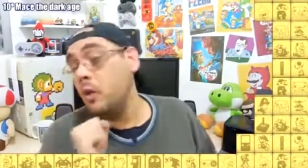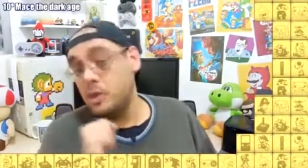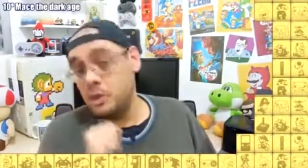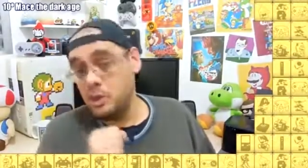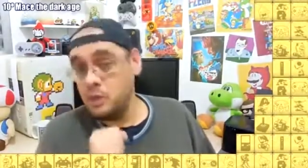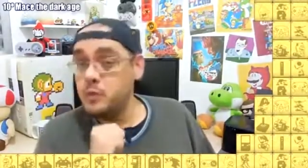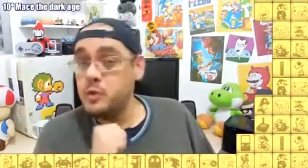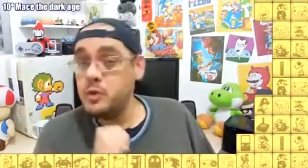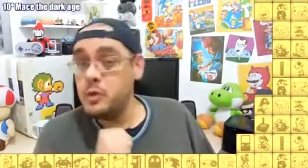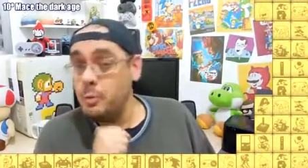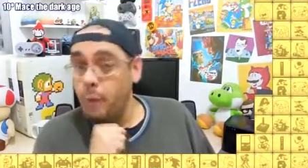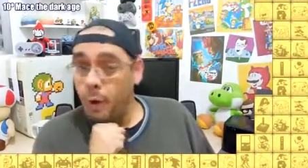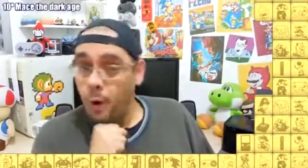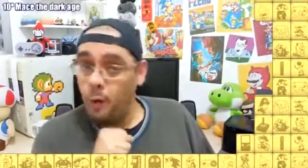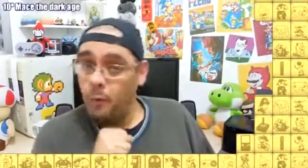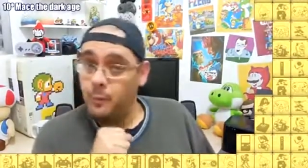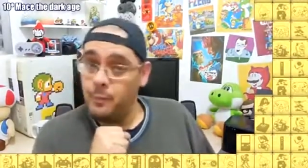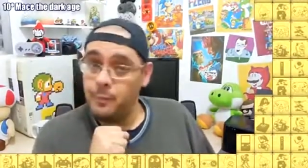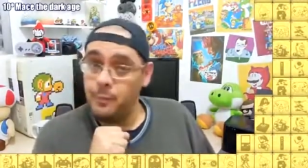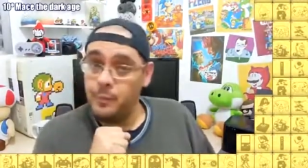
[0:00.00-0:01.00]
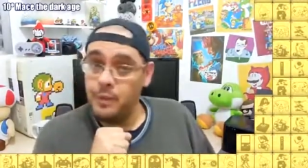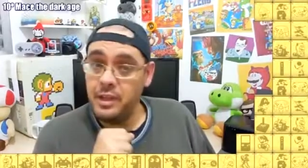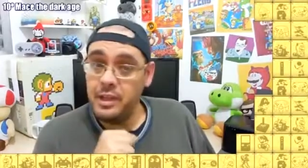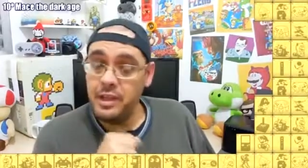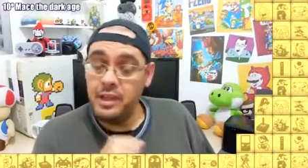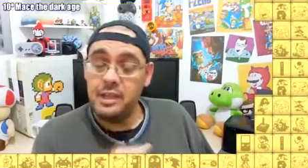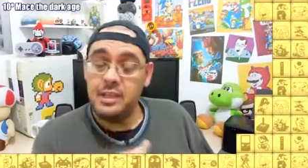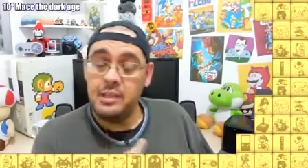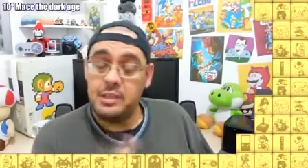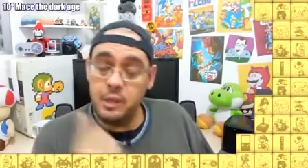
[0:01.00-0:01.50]
gosta de futebol.
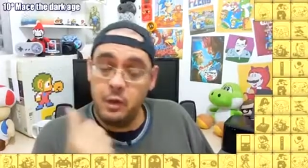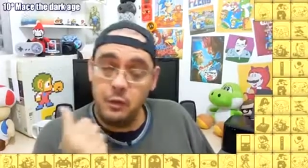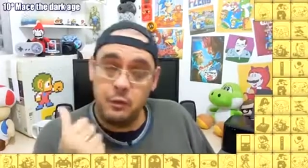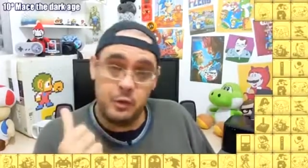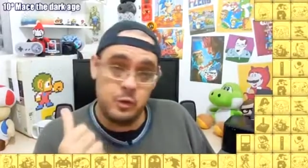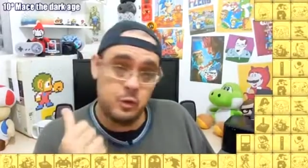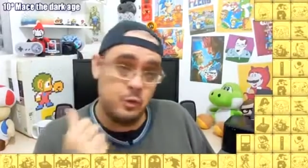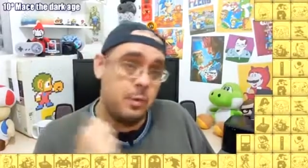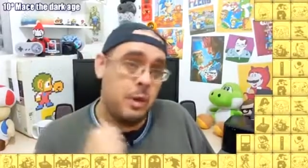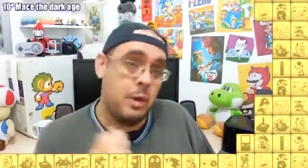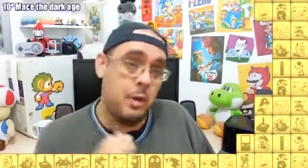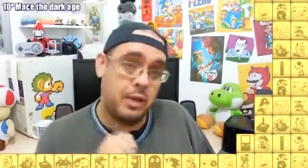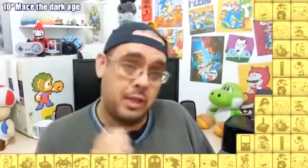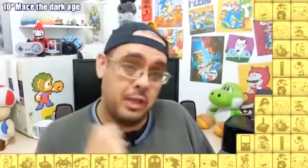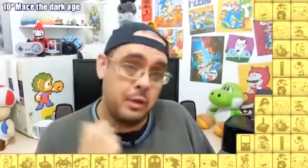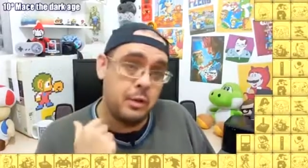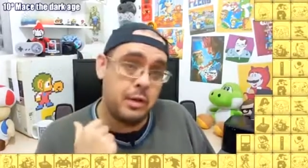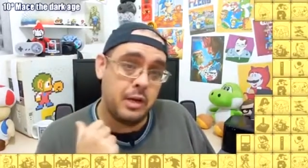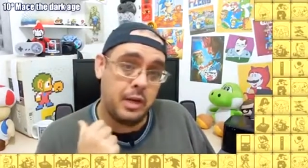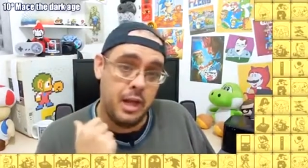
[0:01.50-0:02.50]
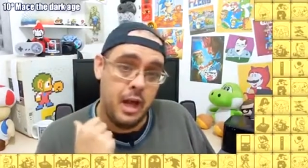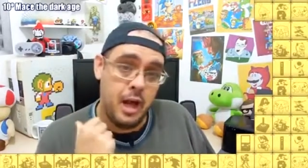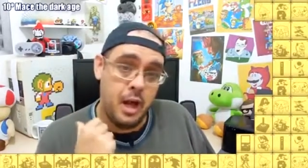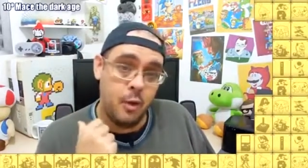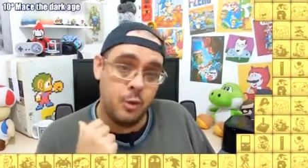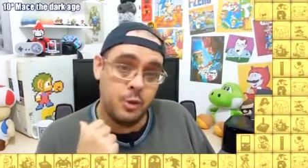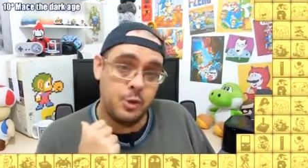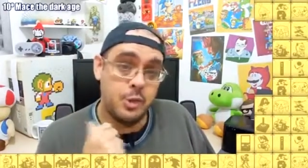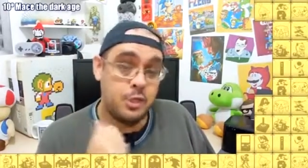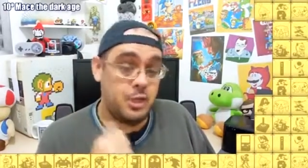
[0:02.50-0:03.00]
Tem um vídeo meu aqui no
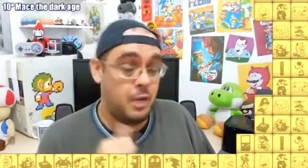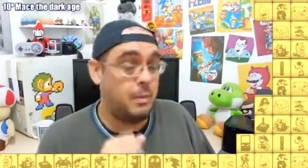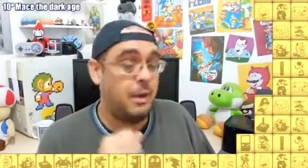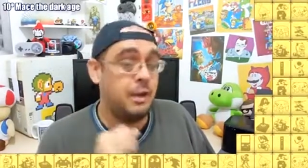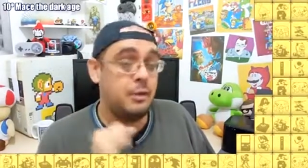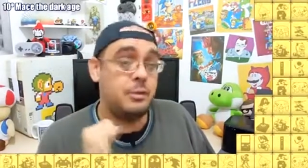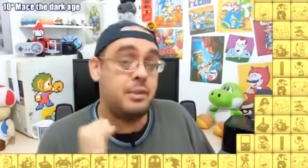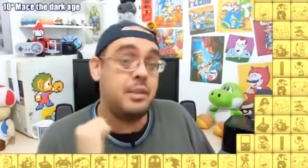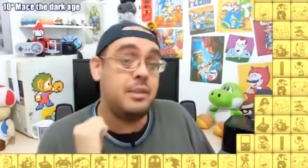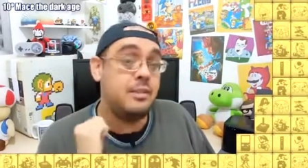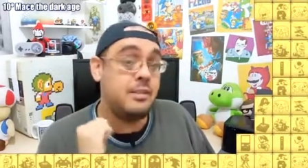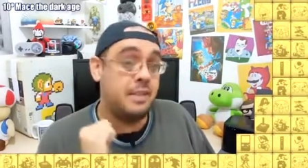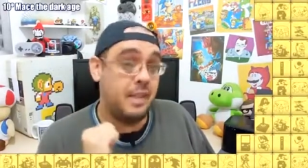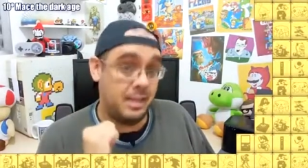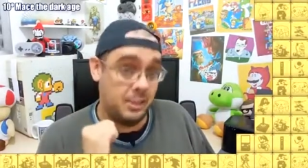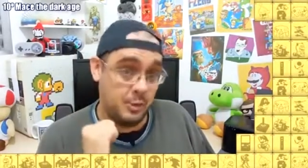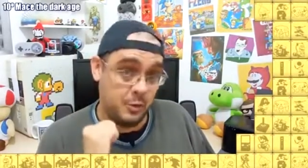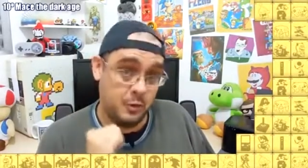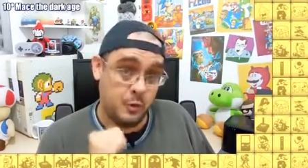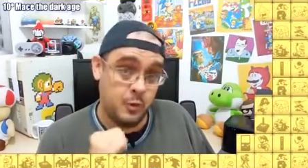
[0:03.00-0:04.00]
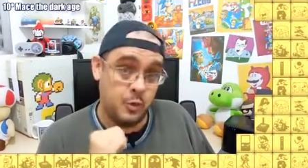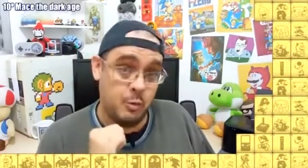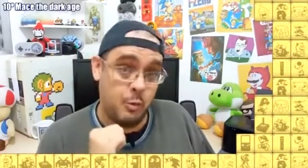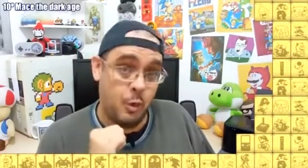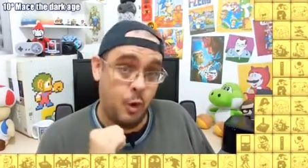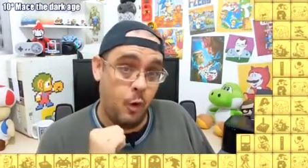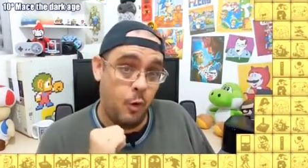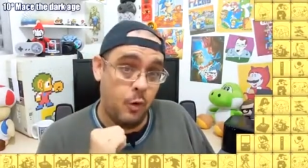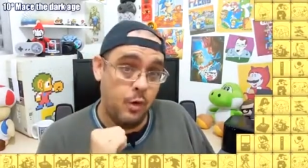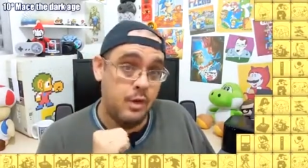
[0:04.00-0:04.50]
canal chamado Detesto
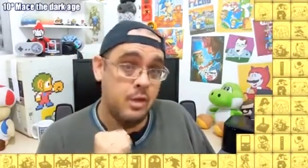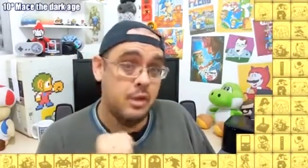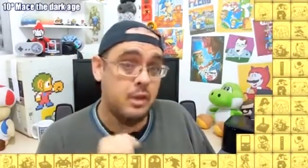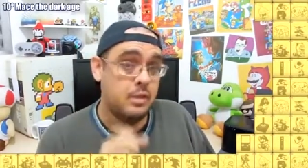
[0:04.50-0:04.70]
Futebol.